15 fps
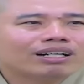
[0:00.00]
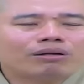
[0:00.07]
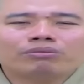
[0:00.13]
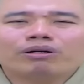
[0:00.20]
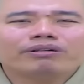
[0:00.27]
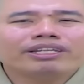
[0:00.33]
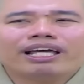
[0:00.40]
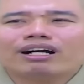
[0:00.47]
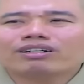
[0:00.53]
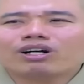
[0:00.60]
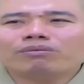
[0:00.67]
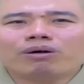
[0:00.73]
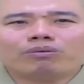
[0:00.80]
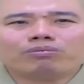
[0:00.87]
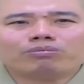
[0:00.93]
không bao giờ
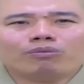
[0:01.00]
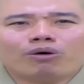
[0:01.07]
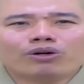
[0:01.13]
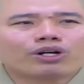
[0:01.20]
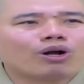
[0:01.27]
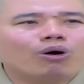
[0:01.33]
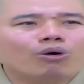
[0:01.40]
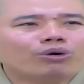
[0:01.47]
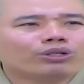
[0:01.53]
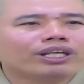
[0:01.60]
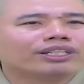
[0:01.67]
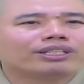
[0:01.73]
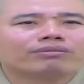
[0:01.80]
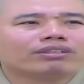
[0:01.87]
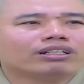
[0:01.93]
có một mùi rượu
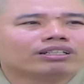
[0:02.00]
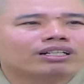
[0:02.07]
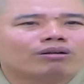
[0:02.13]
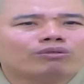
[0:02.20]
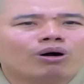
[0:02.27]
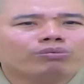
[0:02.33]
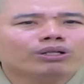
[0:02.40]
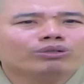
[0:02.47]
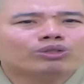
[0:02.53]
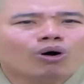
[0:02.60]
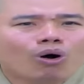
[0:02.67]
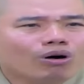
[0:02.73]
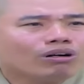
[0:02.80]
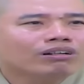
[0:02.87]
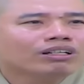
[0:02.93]
gì trong người không hút điếu
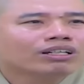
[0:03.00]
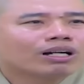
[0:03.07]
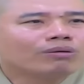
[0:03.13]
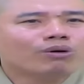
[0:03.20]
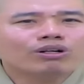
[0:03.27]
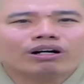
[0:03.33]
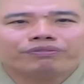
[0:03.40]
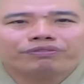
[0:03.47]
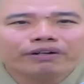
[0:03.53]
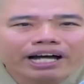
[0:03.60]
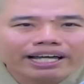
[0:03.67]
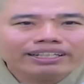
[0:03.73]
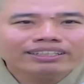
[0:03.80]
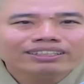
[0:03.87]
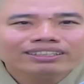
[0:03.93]
thuốc không hút cà
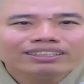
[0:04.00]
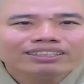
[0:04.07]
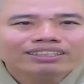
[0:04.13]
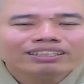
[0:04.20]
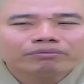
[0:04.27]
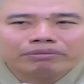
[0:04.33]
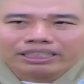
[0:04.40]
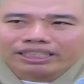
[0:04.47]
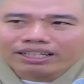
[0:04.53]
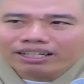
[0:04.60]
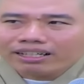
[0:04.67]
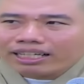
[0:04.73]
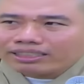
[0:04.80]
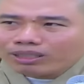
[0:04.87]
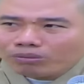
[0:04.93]
phê mà như
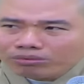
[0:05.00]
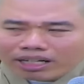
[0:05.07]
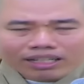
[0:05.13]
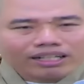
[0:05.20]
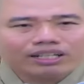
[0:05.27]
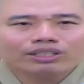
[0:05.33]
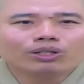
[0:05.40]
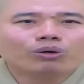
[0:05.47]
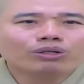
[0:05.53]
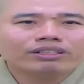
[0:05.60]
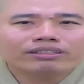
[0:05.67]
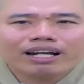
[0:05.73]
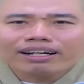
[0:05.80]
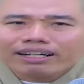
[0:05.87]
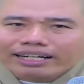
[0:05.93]
đức lại sống rất là
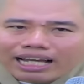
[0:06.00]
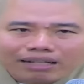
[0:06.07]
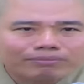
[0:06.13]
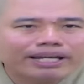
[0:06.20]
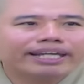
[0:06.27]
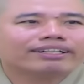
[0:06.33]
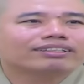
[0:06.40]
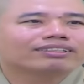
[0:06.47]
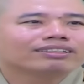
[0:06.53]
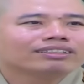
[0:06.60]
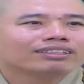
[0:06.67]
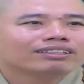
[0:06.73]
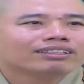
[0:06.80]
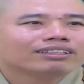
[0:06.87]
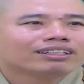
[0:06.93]
vui rất là đặc biệt
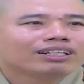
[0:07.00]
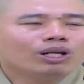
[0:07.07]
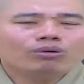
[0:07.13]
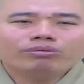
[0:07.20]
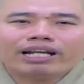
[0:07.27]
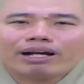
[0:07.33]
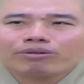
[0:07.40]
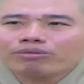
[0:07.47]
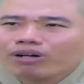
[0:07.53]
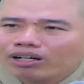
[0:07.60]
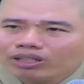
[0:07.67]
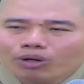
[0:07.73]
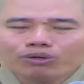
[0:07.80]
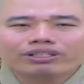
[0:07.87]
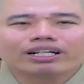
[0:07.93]
lúc nào cũng
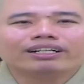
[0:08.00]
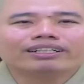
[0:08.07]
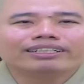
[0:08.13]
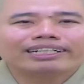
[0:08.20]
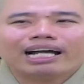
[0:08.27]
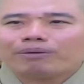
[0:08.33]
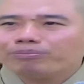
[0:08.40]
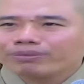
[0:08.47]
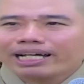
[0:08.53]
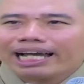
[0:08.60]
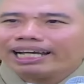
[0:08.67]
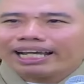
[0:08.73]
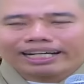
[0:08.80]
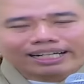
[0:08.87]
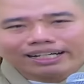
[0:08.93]
có nụ cười gặp một
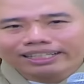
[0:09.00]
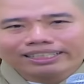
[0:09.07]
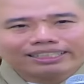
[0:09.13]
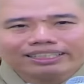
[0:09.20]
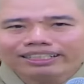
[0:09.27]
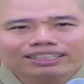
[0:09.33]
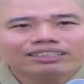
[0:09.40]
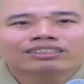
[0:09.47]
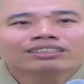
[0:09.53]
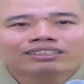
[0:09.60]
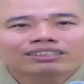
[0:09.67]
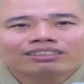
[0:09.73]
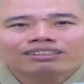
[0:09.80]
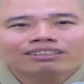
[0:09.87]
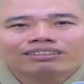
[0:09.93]
cái là cười trước
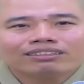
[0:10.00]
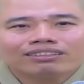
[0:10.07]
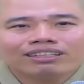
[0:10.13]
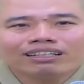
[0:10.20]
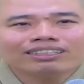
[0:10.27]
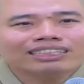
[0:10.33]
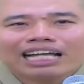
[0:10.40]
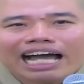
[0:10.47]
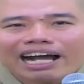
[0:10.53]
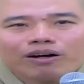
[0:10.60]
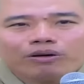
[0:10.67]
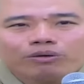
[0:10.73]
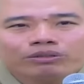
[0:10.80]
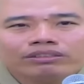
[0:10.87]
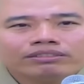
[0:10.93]
tính
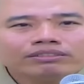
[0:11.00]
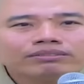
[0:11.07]
sau